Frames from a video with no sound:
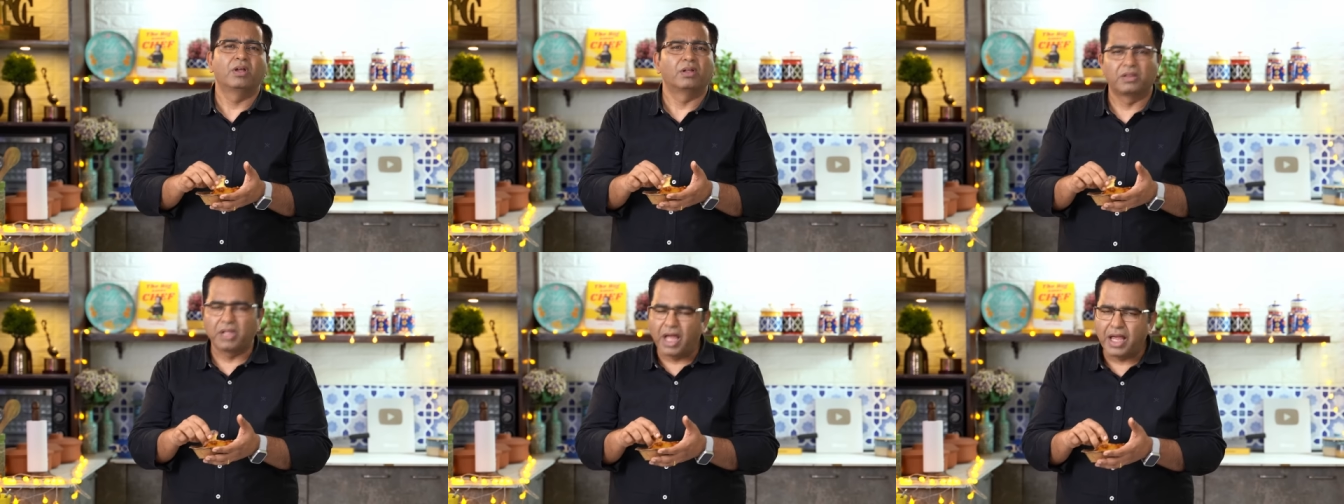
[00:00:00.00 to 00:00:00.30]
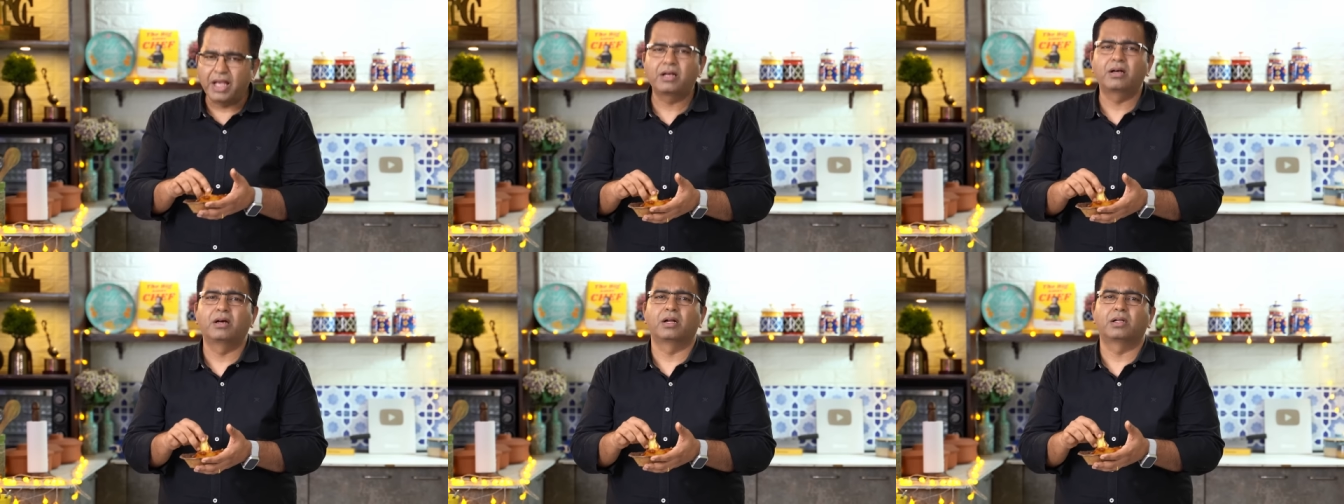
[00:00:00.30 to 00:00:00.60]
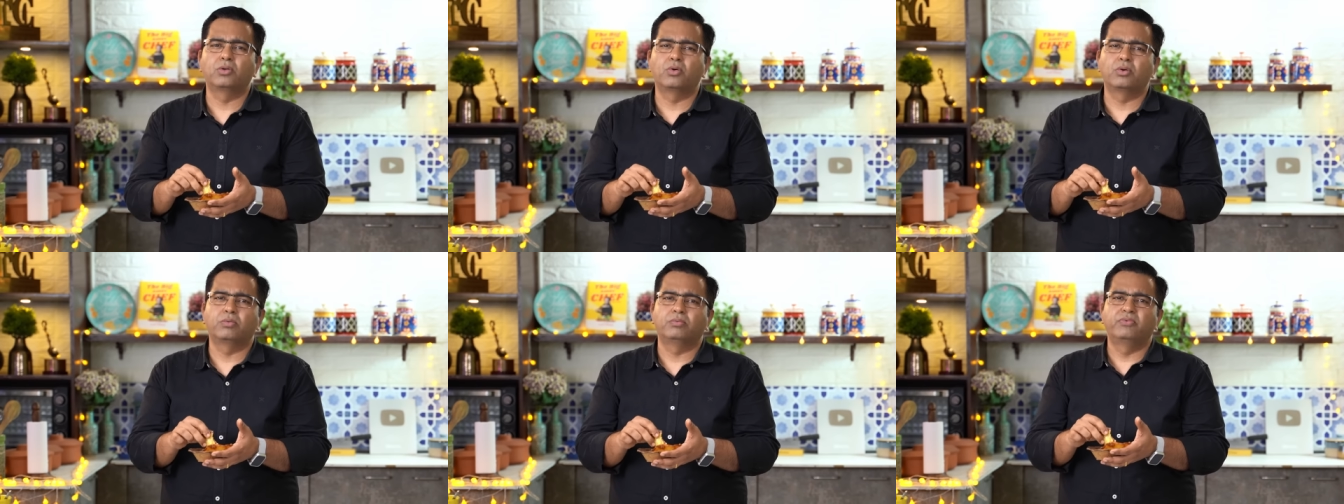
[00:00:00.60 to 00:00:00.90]
लाइक कर
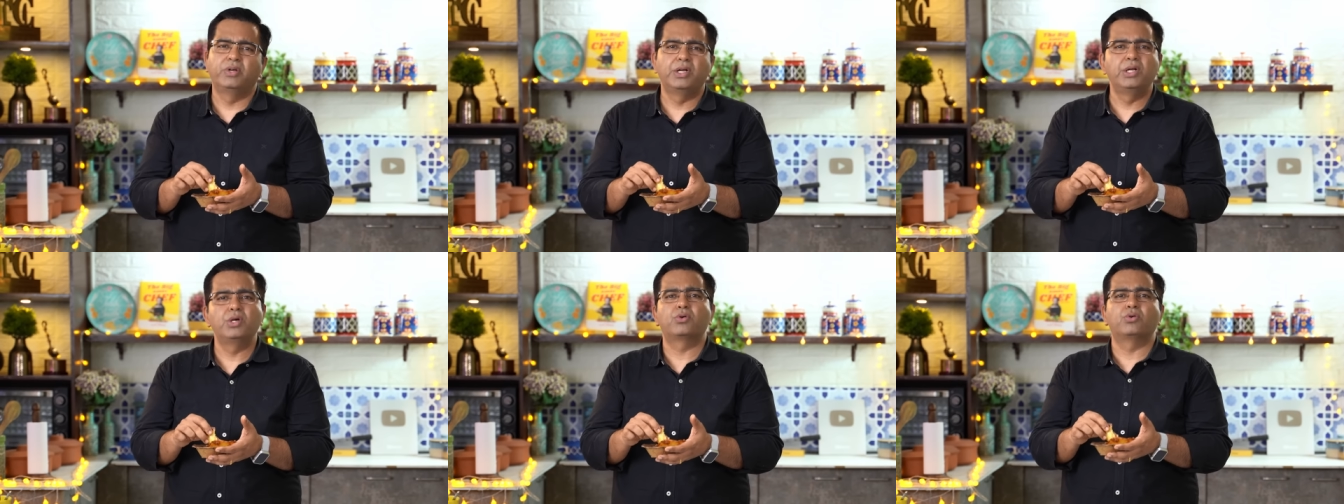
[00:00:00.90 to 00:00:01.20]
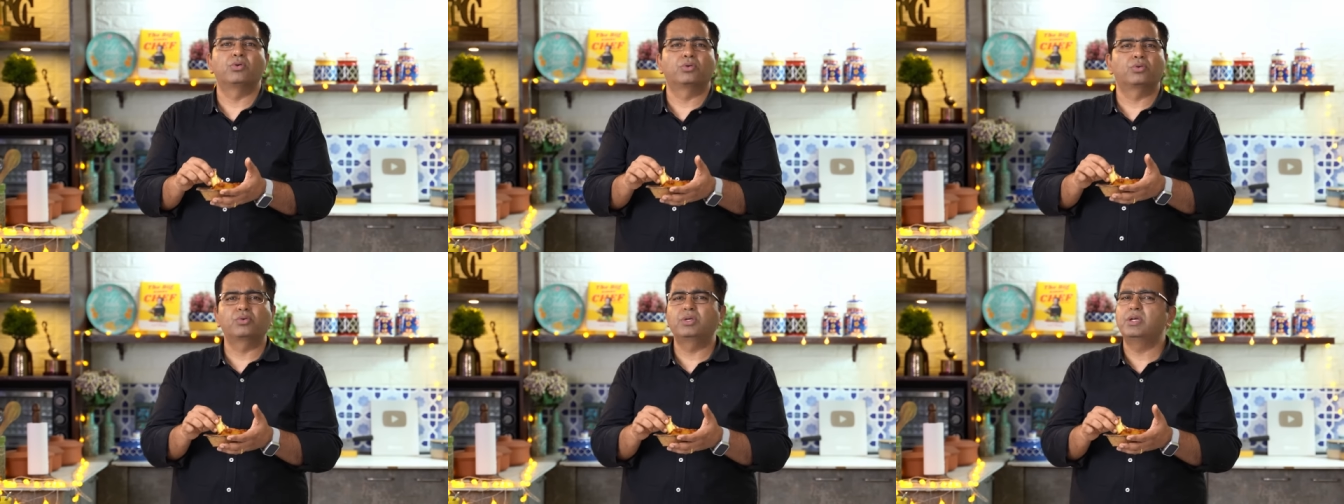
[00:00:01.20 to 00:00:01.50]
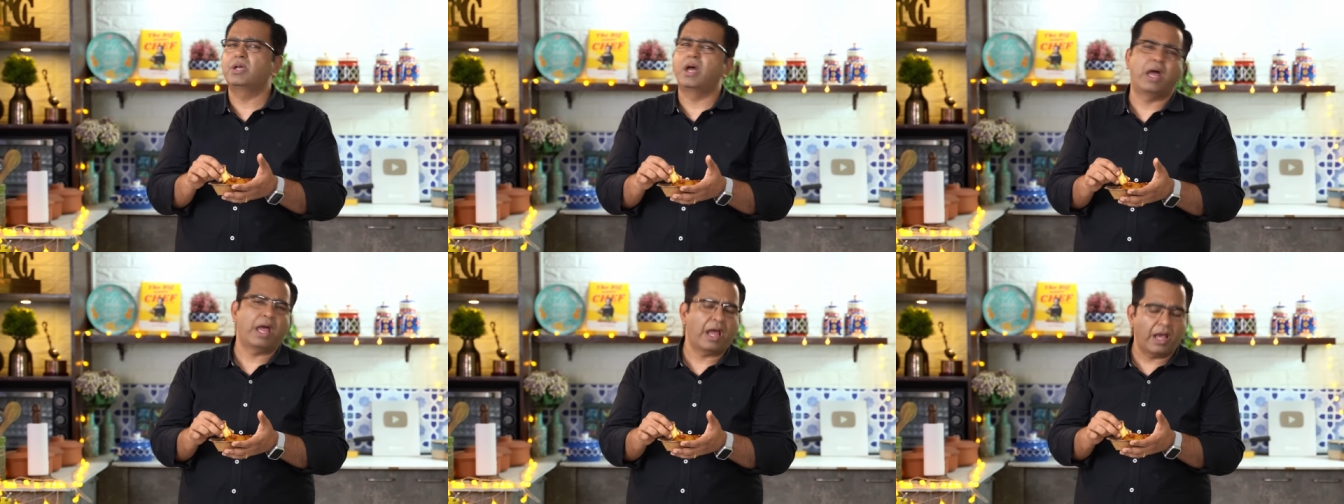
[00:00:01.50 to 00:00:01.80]
लो वीडियो को
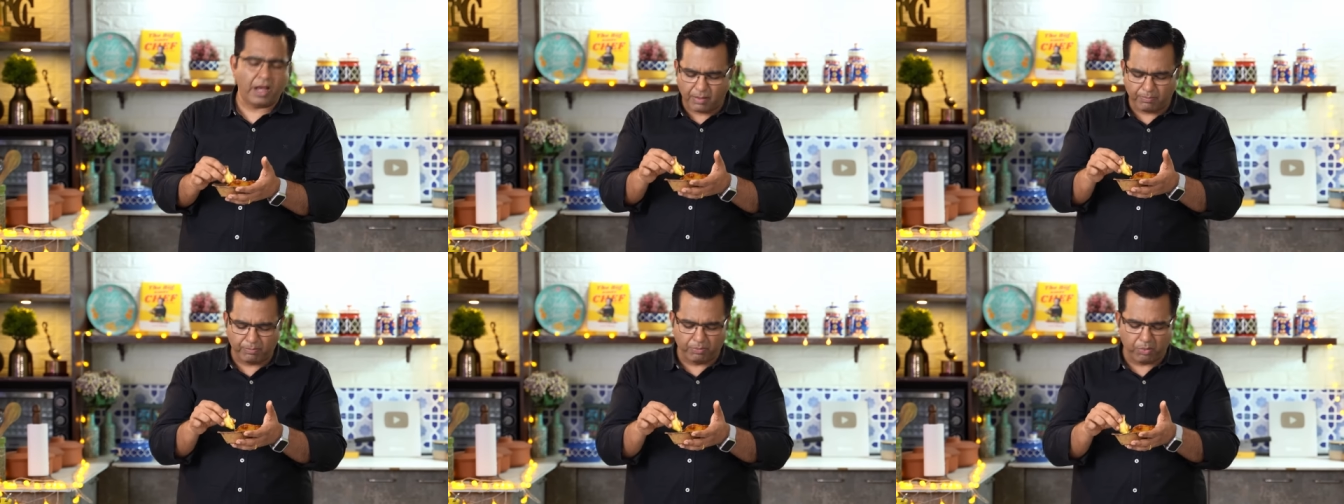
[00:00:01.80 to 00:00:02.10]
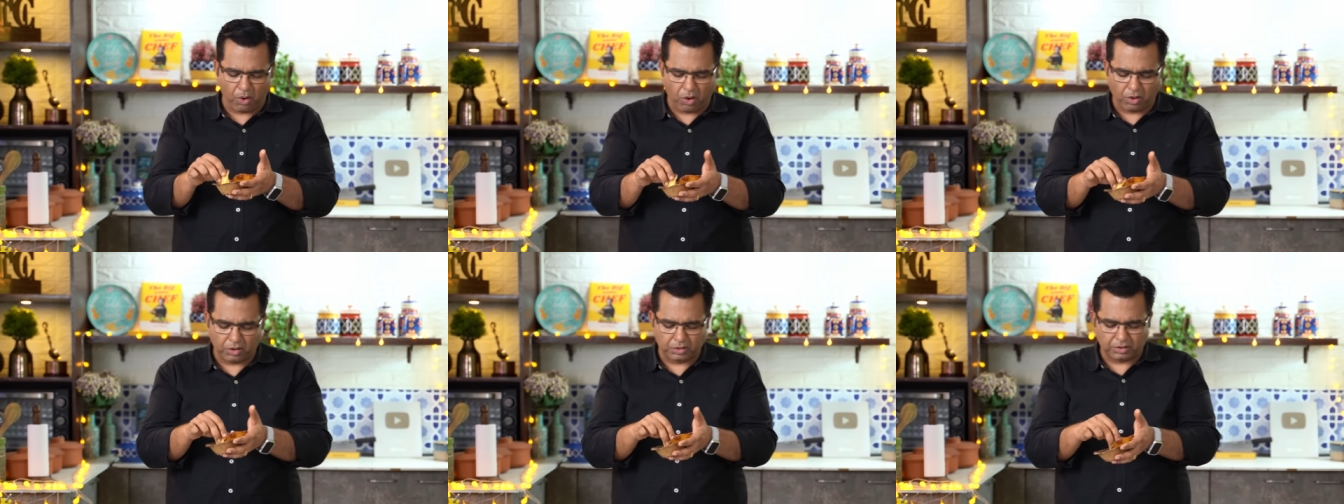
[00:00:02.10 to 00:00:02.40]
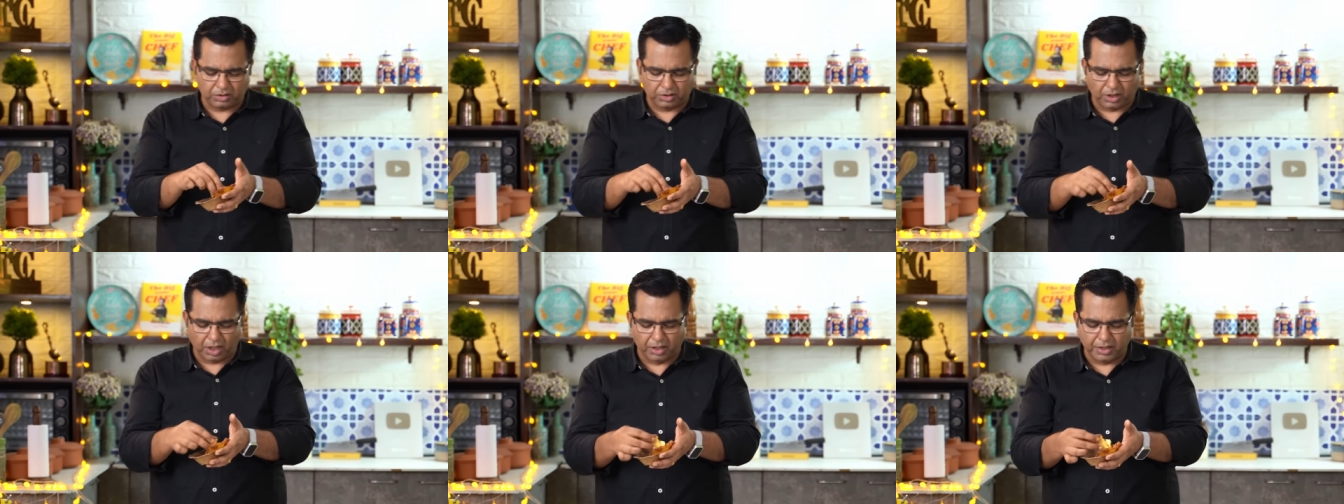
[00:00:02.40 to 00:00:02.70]
क्योंकि है
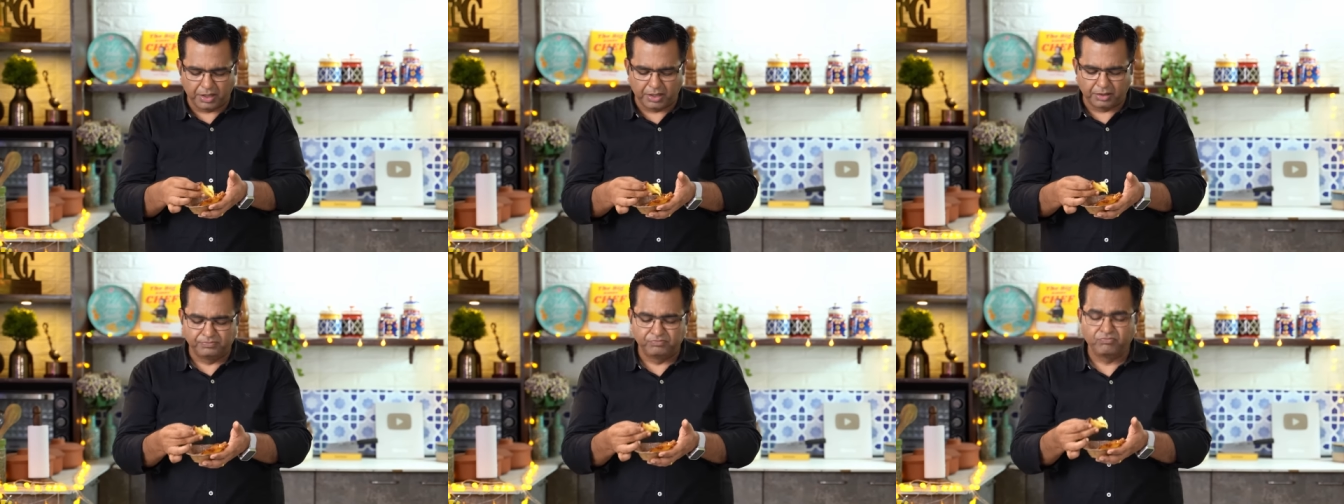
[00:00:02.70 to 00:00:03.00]
बहुत तगड़ी